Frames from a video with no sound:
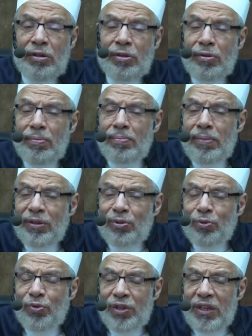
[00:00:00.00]
ثم
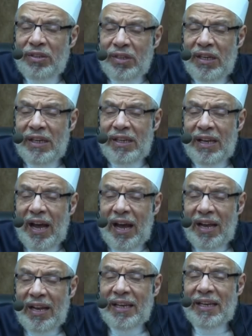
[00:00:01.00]
تفيضين
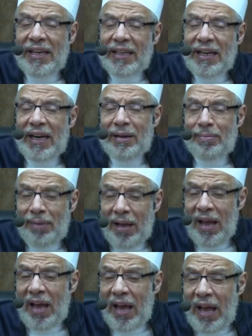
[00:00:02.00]
عليك
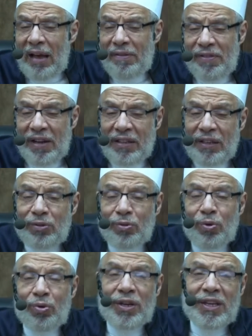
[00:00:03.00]
الماء
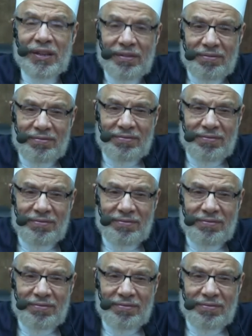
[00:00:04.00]
فتطهرين